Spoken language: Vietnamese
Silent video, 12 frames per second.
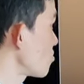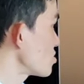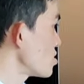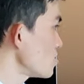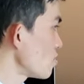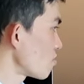
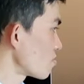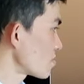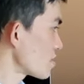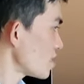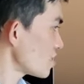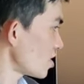dụng sử
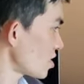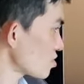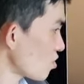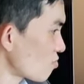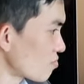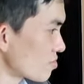dụng đi
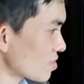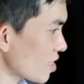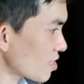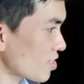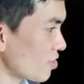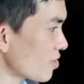tiệc tùng
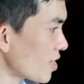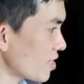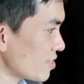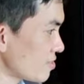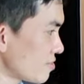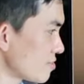các kiểu ở
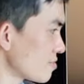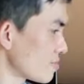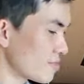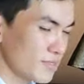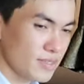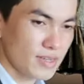đây
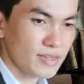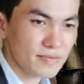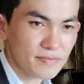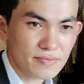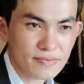đó